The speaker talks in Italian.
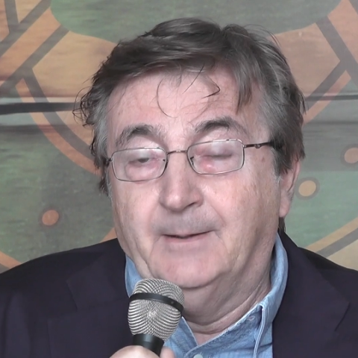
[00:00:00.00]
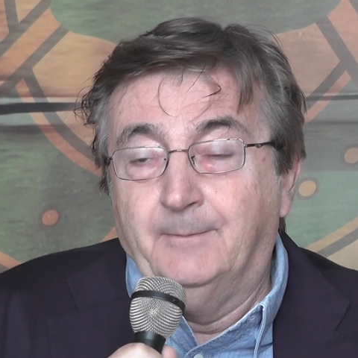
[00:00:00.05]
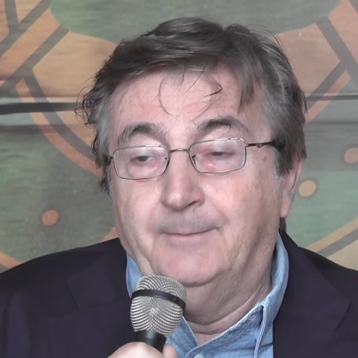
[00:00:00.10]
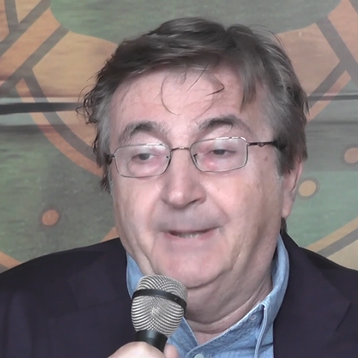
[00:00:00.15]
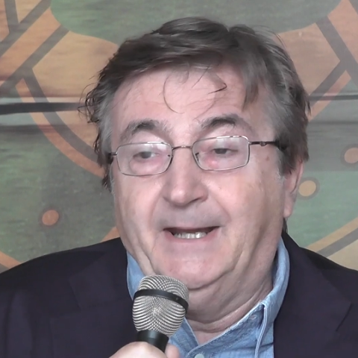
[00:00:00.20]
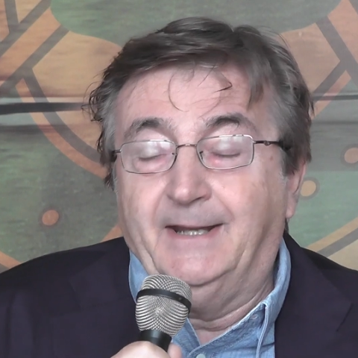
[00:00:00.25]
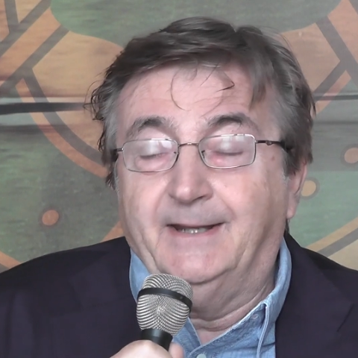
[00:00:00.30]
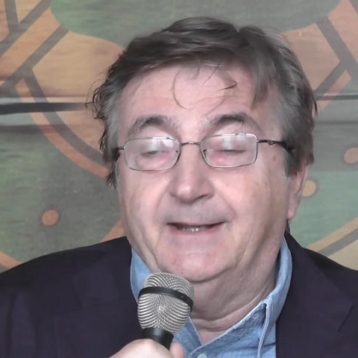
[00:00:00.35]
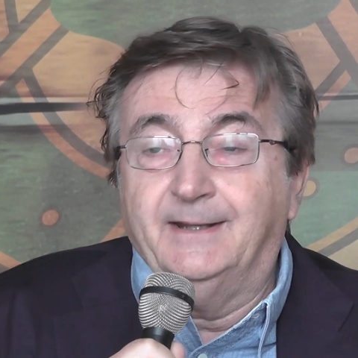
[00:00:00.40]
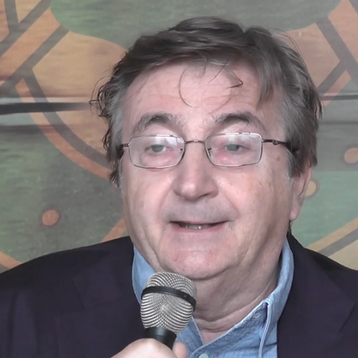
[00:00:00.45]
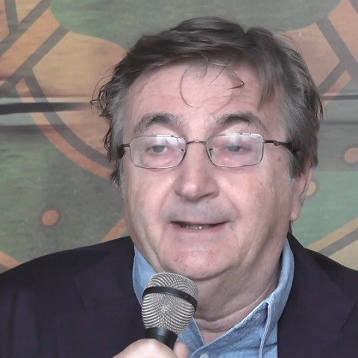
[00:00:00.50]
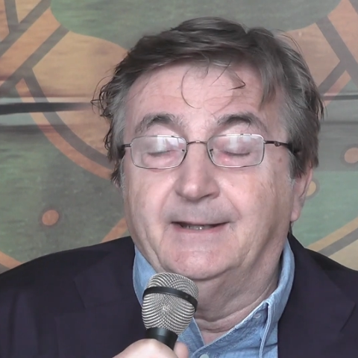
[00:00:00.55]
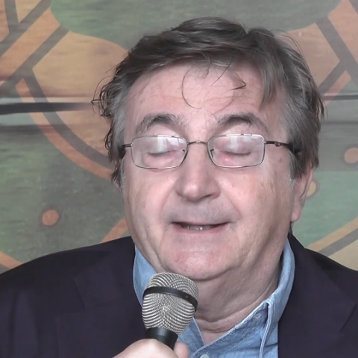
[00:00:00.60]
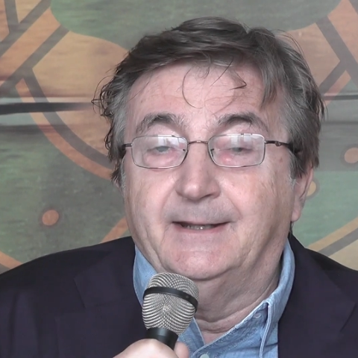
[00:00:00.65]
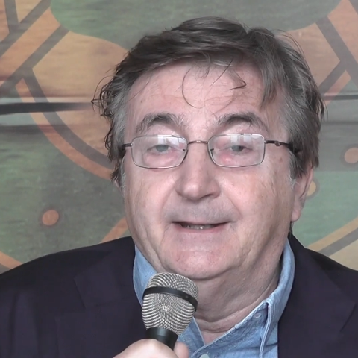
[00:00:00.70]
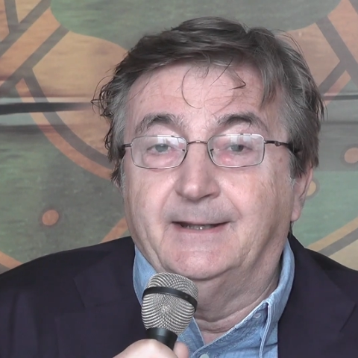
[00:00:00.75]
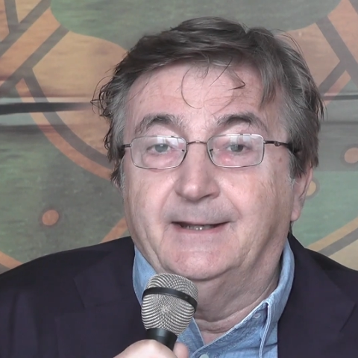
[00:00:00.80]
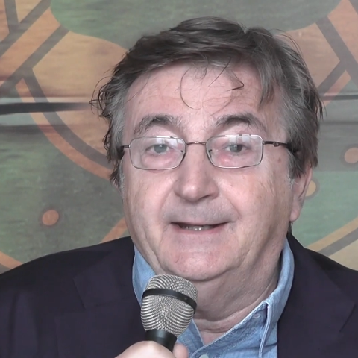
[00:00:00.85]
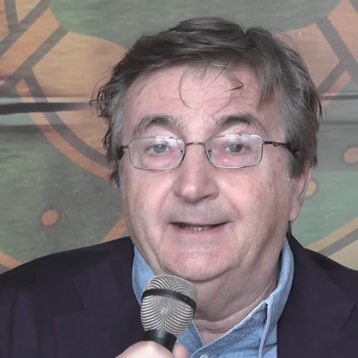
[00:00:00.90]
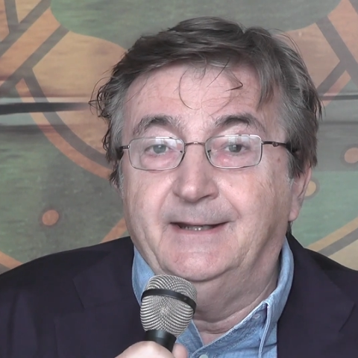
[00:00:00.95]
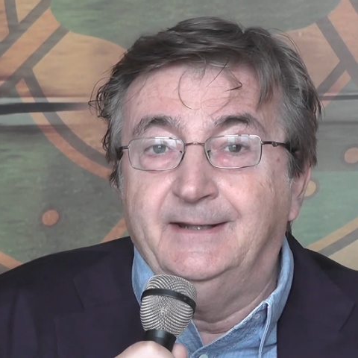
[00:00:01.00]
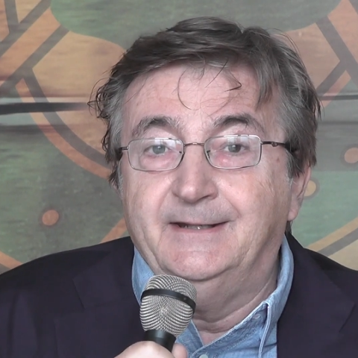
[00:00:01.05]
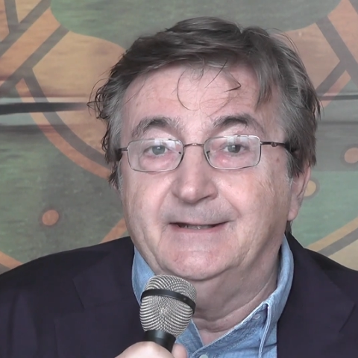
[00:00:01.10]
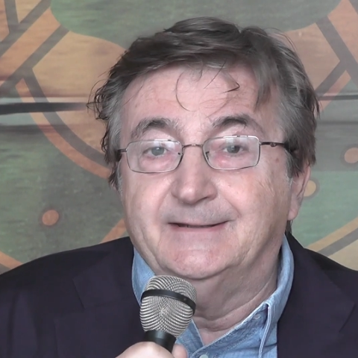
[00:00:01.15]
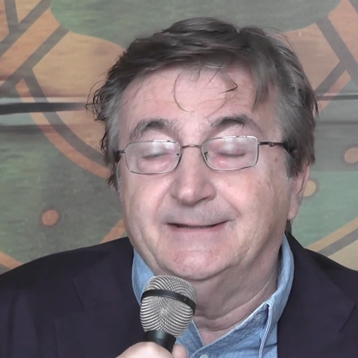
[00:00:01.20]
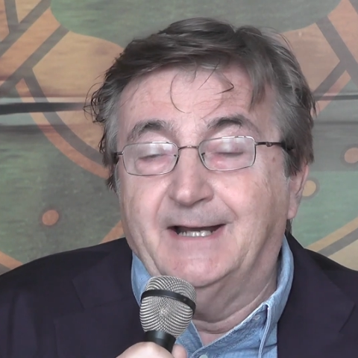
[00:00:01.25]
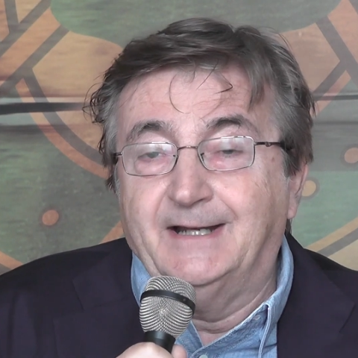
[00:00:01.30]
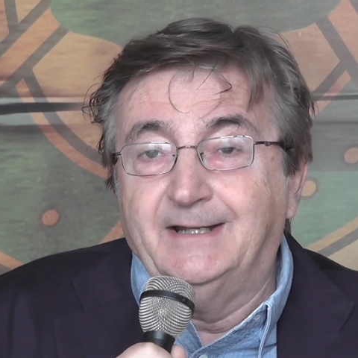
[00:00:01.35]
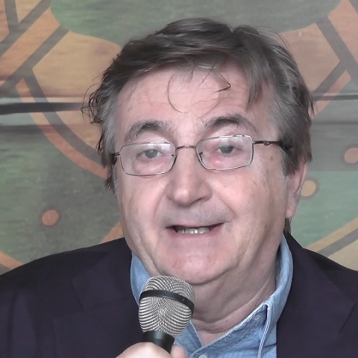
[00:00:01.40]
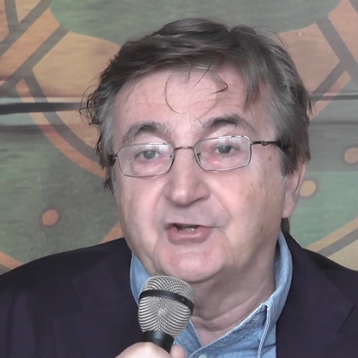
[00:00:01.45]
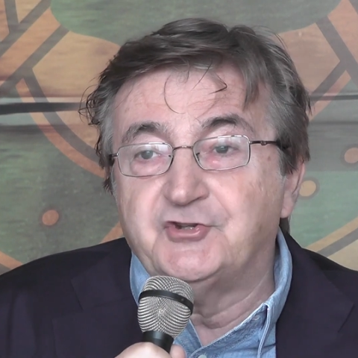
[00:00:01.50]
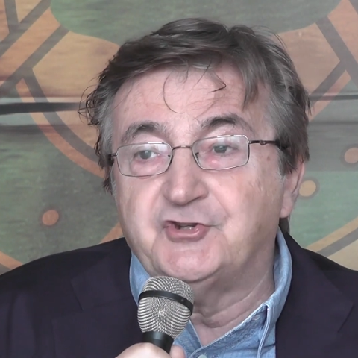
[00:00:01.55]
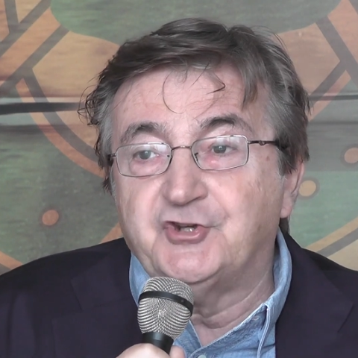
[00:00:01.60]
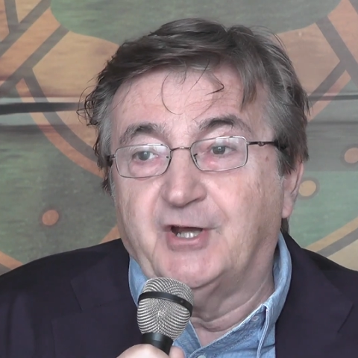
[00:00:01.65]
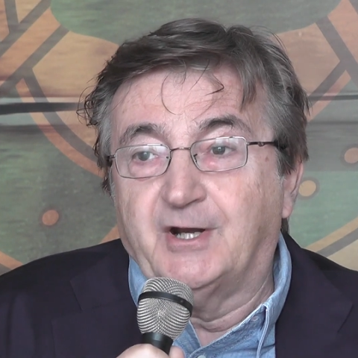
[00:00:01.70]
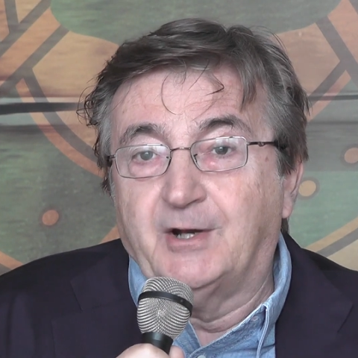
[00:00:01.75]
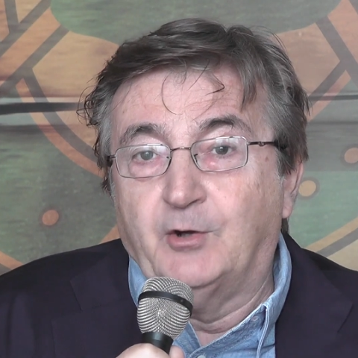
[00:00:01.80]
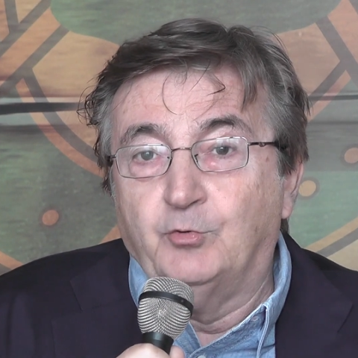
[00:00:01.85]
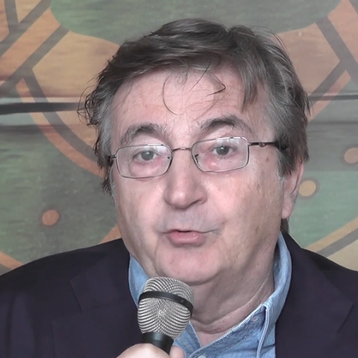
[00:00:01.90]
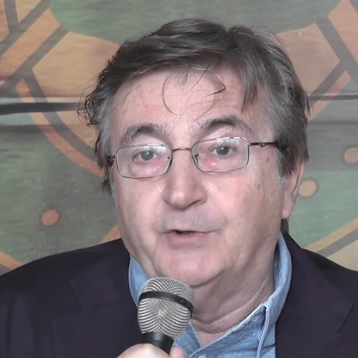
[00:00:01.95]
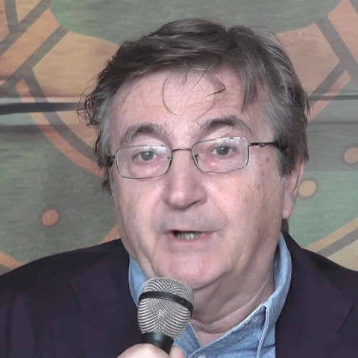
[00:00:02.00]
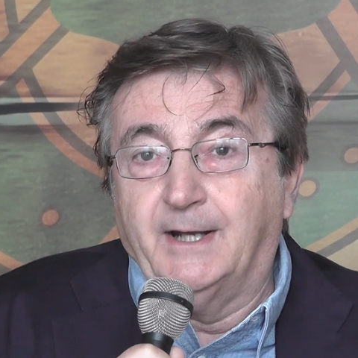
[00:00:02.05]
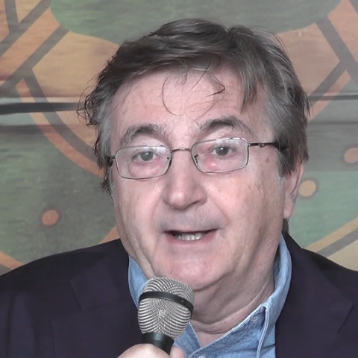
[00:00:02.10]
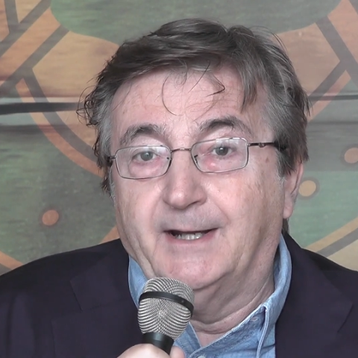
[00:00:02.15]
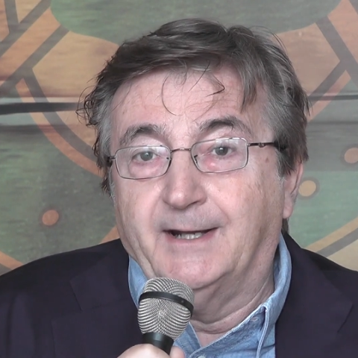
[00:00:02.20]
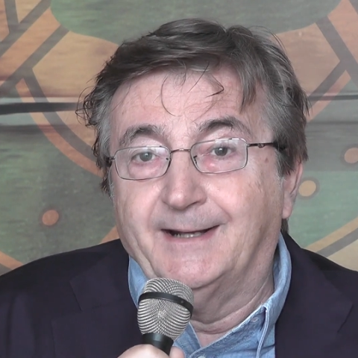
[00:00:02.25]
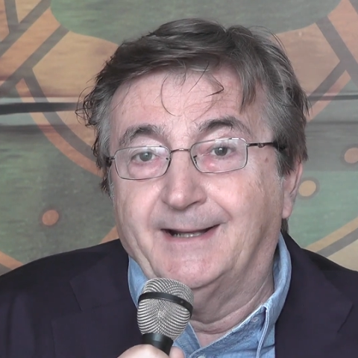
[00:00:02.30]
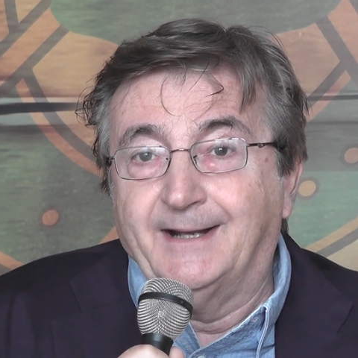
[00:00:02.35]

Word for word: Beh, eh, in Italia c'era un